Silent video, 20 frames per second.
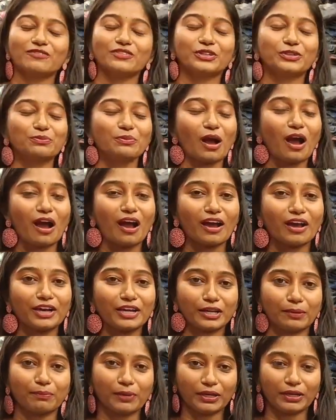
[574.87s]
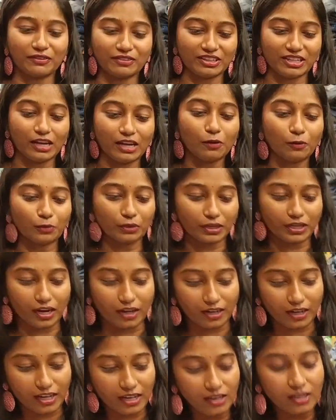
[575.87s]
வெறும் ஆயிரம் ரூபாய்க்கு தான்
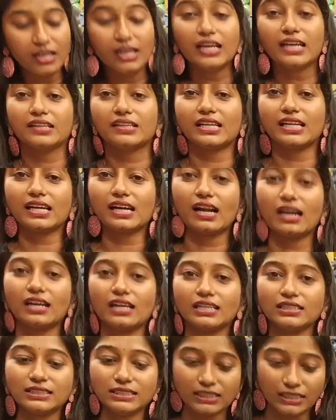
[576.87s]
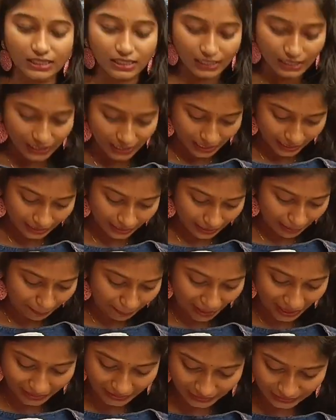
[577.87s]
கொடுக்குறாங்க இதில் கலர்ஸ் இருக்குது நிறைய
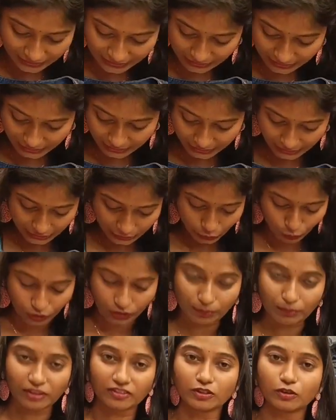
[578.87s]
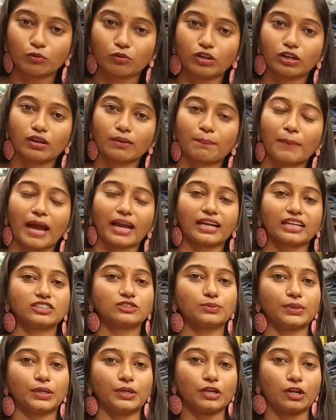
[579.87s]
பேட்டர்ன்ஸ் இருக்குது ஸோ இந்த மாதிரி உங்களுக்கு பேக்கெட்ஸ்
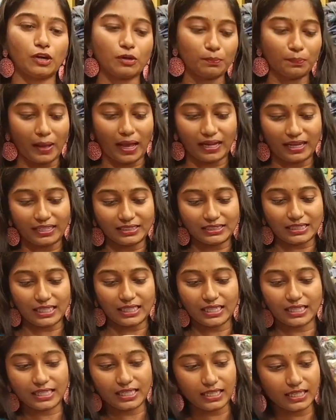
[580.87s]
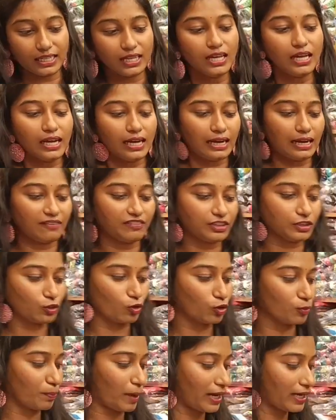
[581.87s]
வேணும்னாலும் பேக்கெட்ஸில் இருக்குது இல்லை
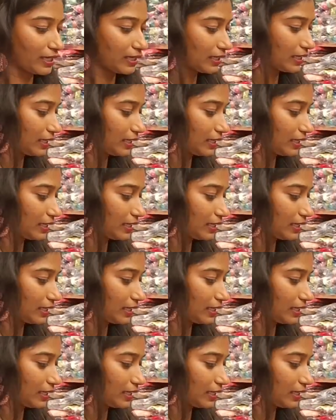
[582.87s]
வித்தவுட் பேக்கெட்டில்